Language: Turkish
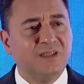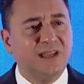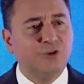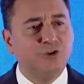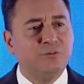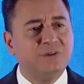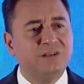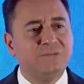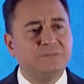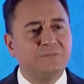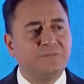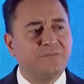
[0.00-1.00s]

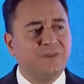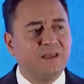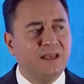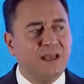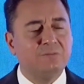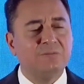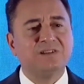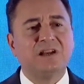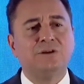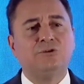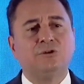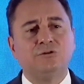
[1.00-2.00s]
Ekonominin en
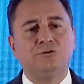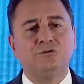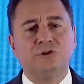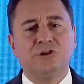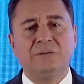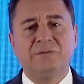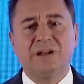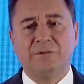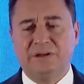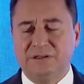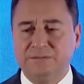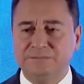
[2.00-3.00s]
başarılı olduğu
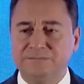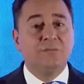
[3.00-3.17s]
dönemlere bakın.